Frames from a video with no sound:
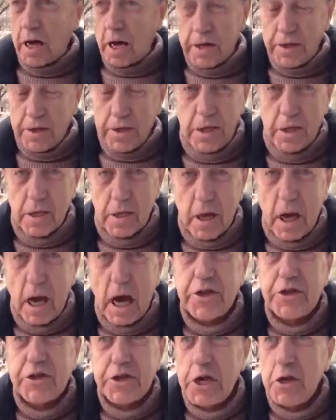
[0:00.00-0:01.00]
говорит,
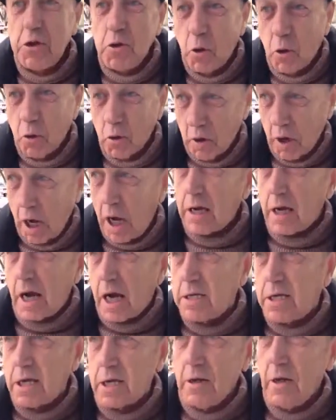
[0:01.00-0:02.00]
оттянул. А
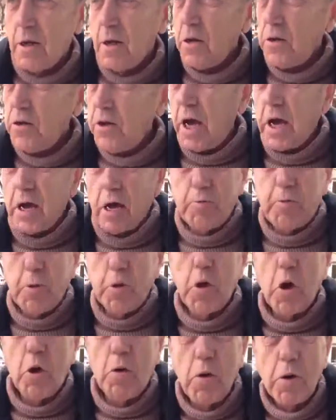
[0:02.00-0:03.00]
как ты? Да я, говорит,
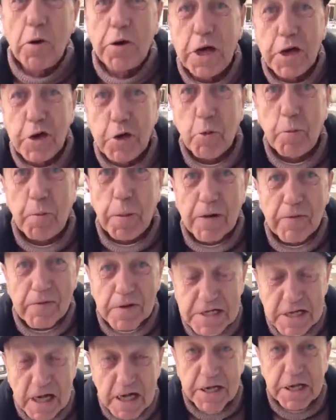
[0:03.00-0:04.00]
пудовую гирьку
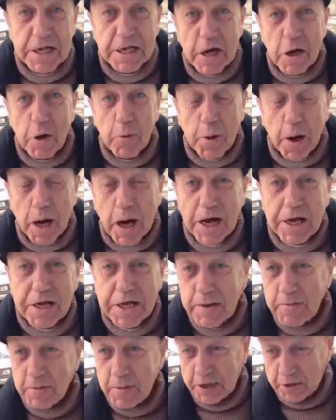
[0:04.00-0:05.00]
привязал, неделю
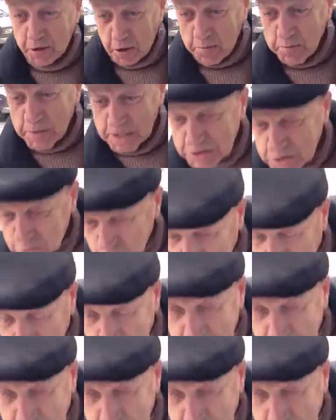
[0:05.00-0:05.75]
походил, блядь, а он мне, сука,